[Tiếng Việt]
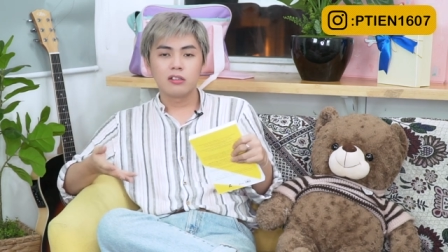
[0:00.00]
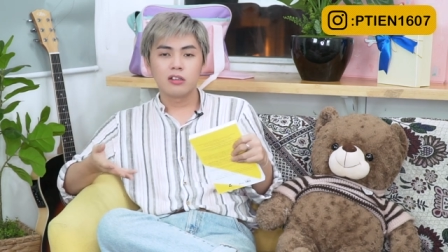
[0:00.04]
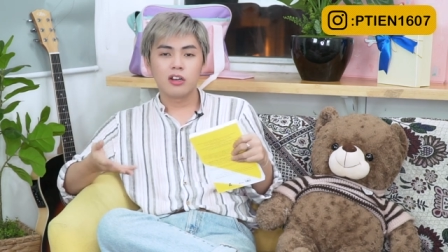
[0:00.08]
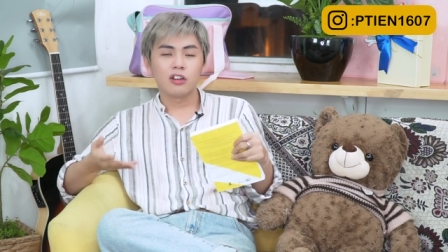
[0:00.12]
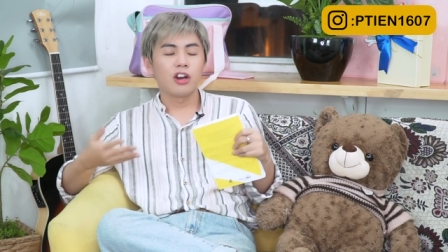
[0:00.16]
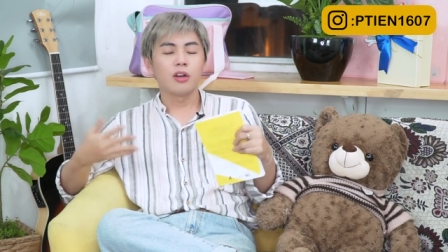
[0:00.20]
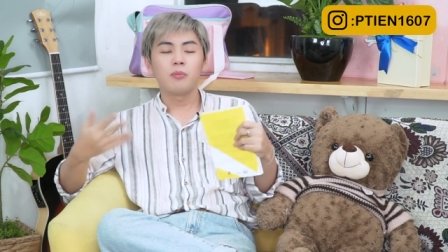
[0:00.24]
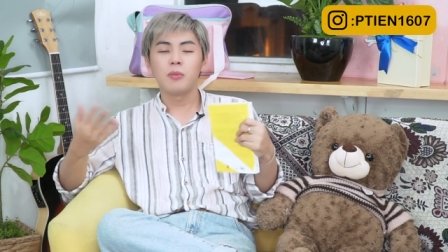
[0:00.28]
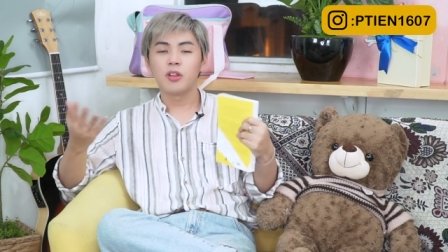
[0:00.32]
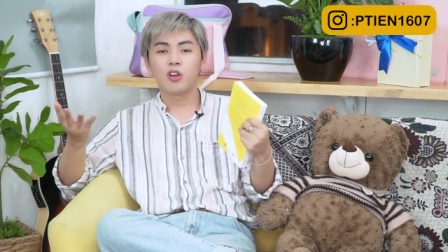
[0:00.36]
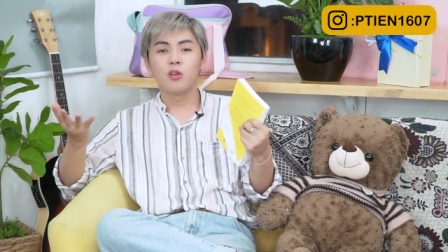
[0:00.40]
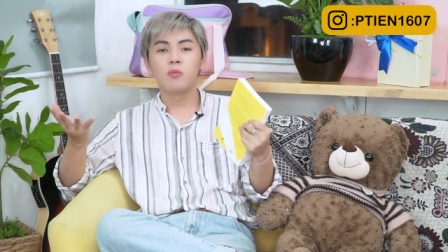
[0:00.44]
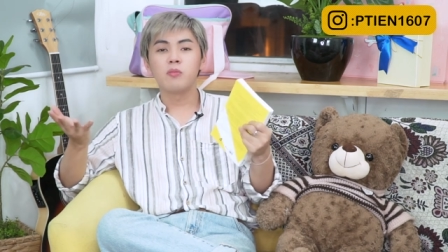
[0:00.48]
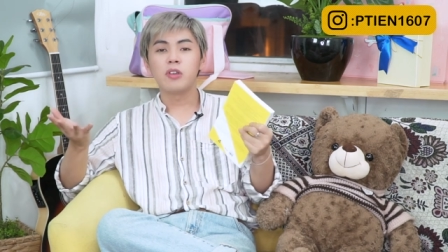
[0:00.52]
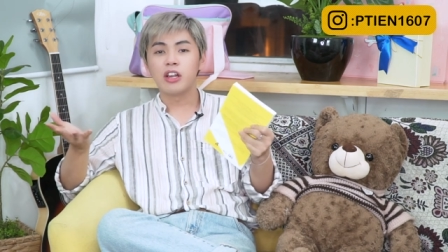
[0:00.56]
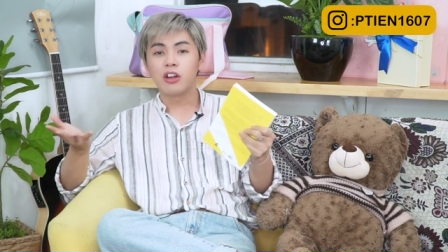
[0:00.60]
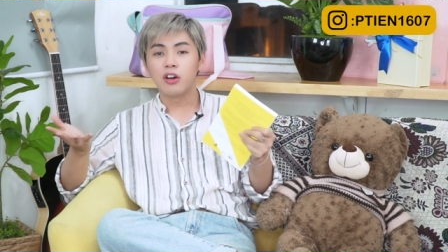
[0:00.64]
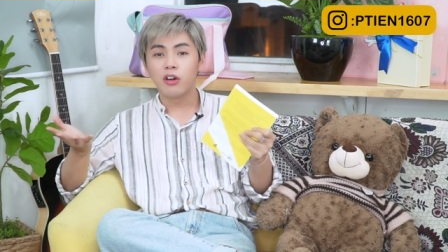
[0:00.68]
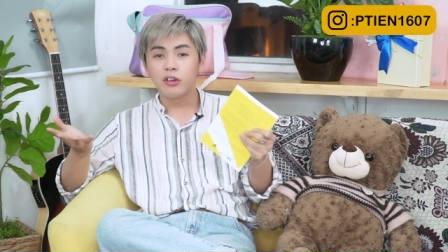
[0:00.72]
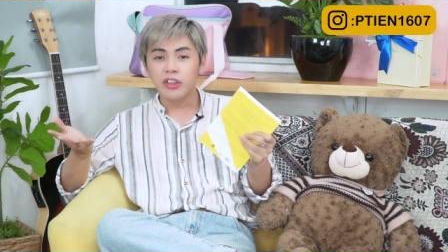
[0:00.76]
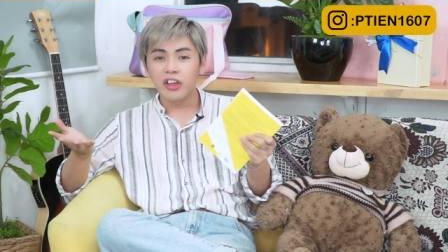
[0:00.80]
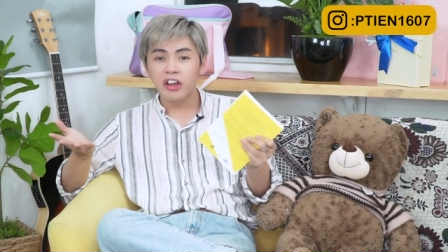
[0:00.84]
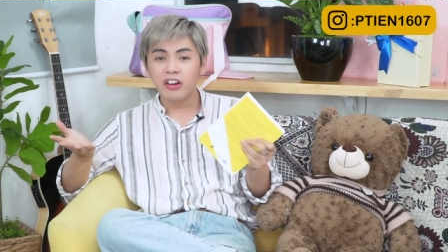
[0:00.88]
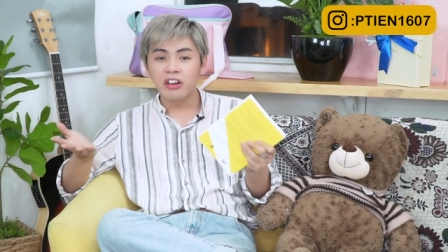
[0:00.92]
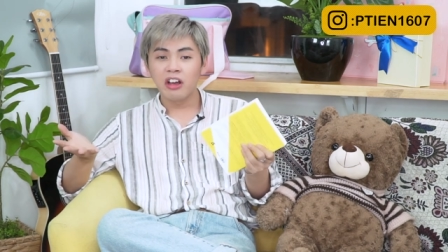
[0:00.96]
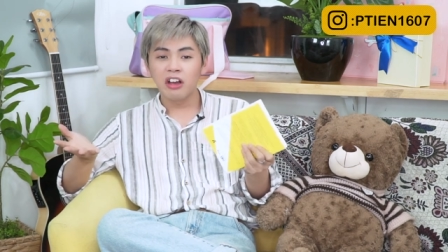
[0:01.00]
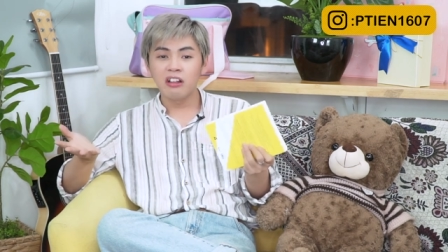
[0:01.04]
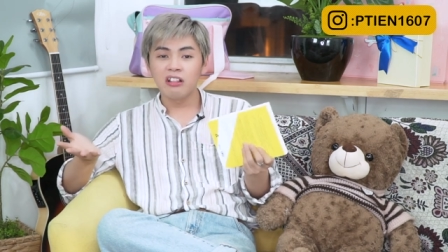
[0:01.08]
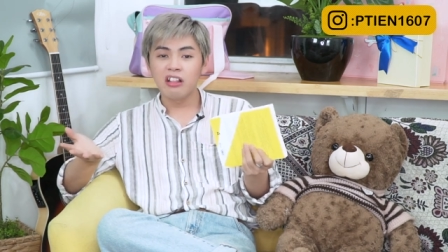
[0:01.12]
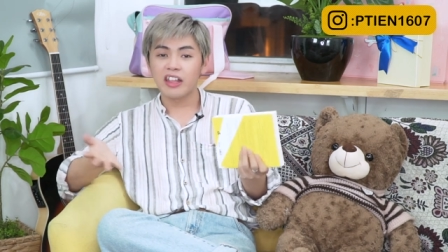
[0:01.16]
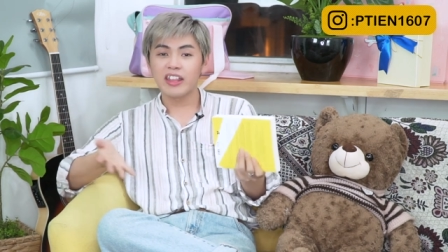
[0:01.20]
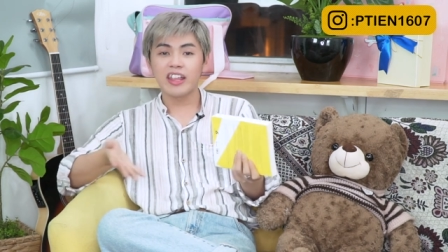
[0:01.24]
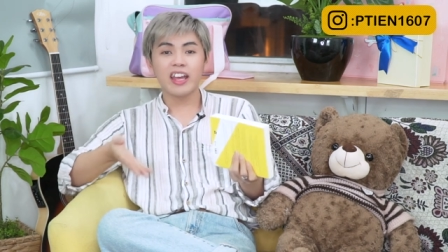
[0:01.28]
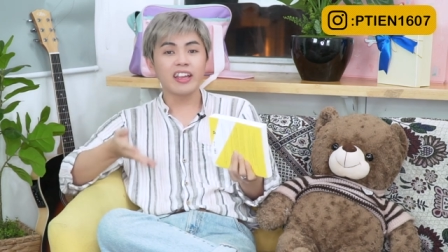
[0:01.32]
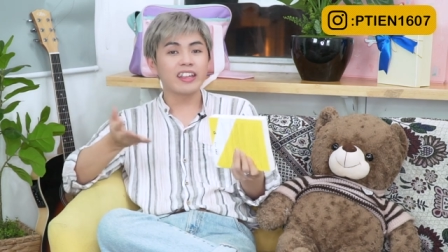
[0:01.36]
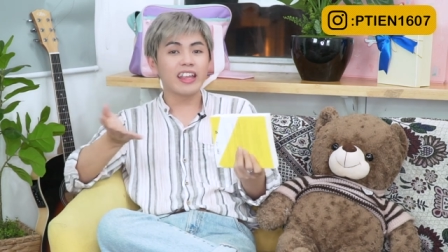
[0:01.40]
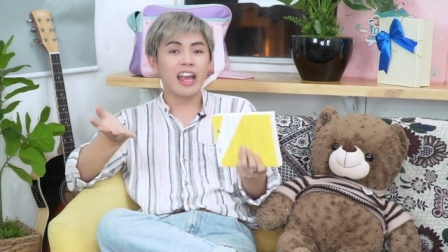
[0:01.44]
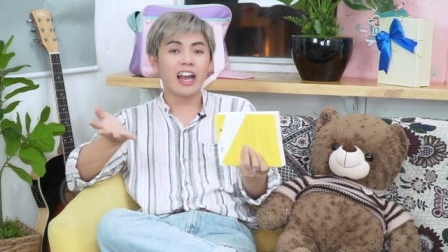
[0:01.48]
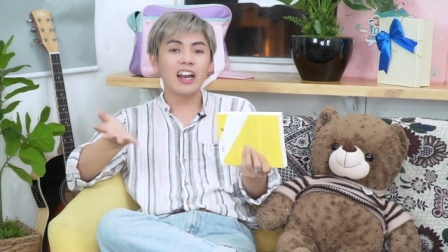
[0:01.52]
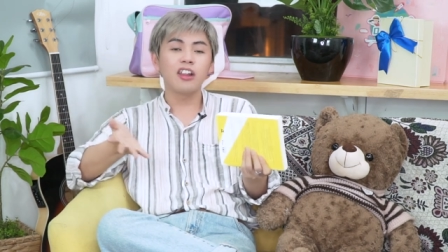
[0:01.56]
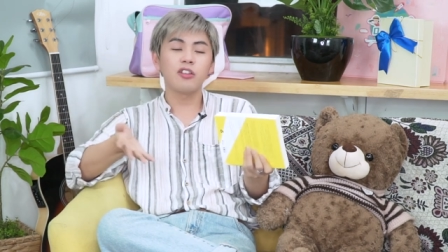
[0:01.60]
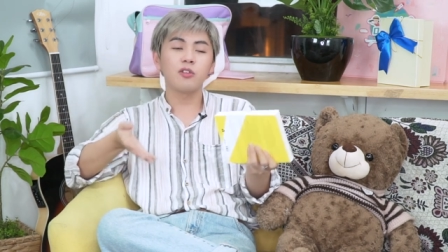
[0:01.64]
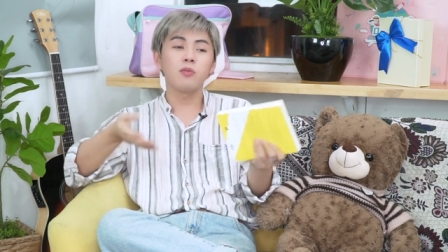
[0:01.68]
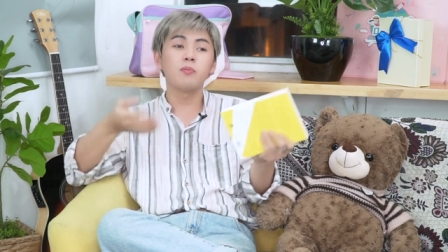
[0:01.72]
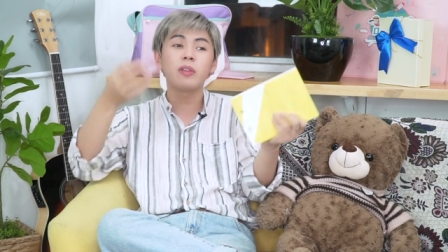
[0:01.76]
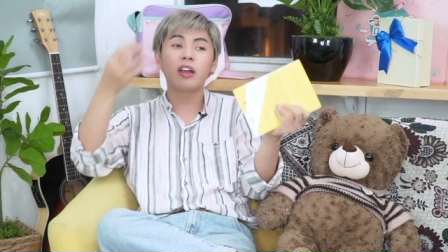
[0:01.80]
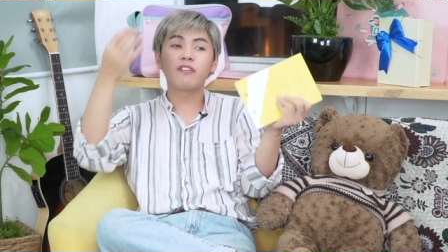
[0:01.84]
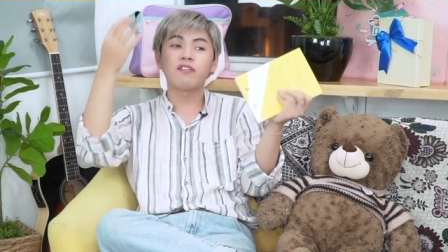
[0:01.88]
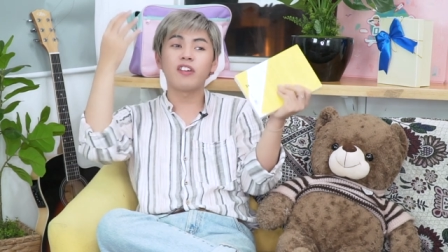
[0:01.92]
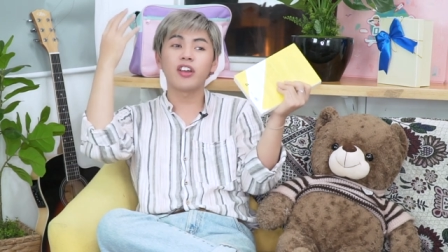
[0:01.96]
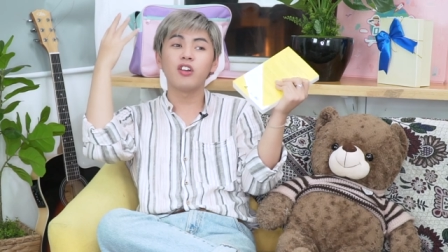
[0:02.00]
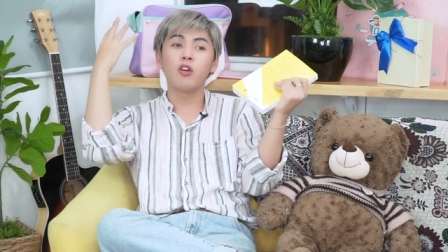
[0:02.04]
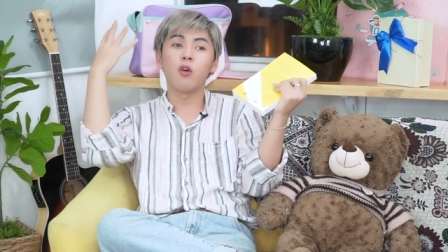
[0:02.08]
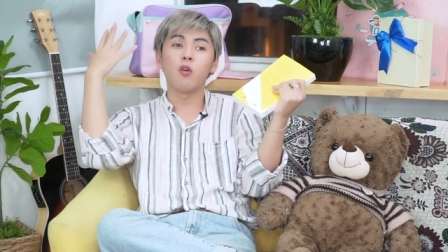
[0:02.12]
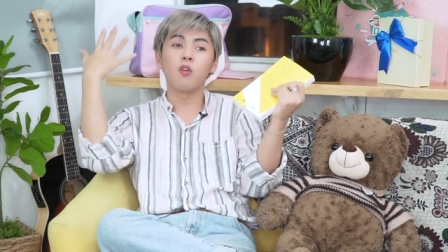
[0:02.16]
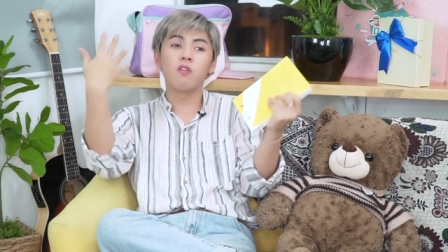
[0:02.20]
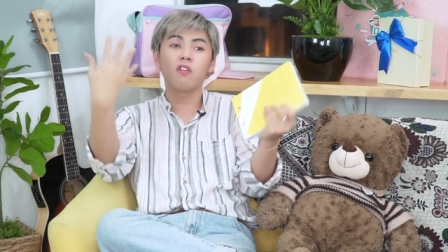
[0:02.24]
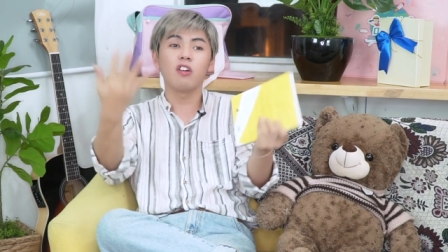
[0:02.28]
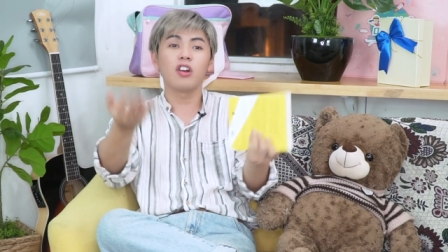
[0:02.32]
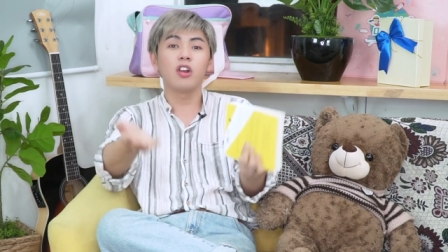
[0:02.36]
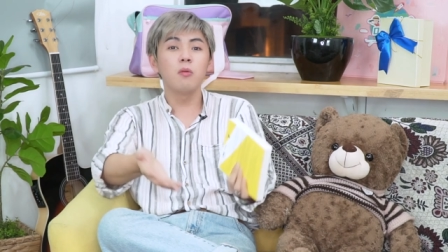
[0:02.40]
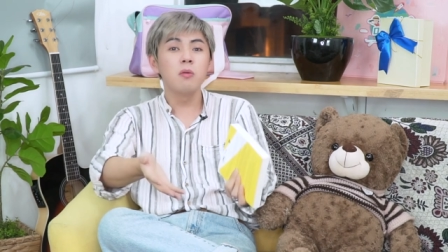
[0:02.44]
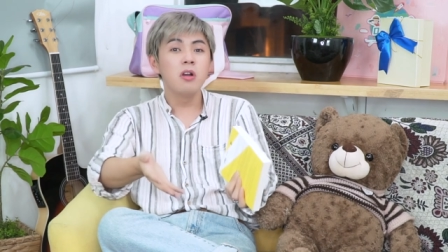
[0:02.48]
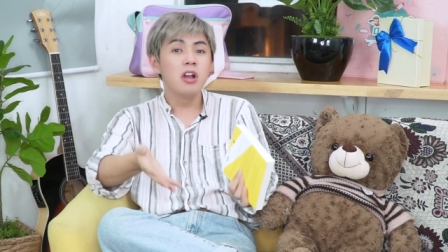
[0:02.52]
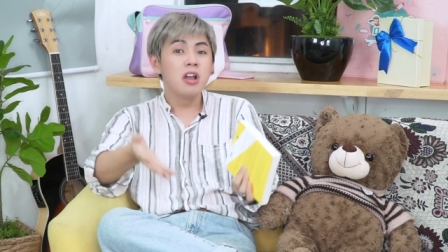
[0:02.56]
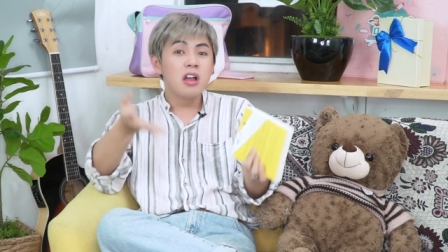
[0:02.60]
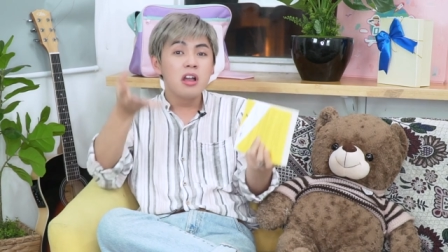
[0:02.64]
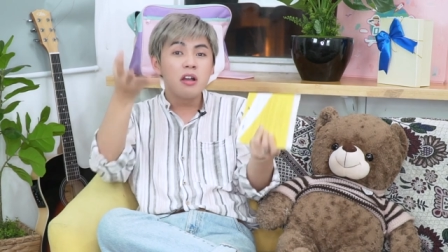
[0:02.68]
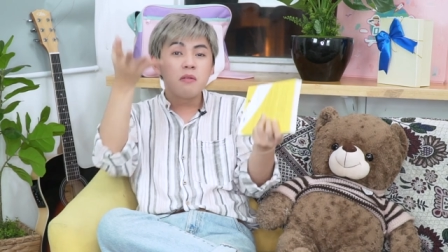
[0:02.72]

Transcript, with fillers: Hồi đó mình cũng vậy thôi, cho nên là chắc chắn là chúng ta phải ngủ vào lúc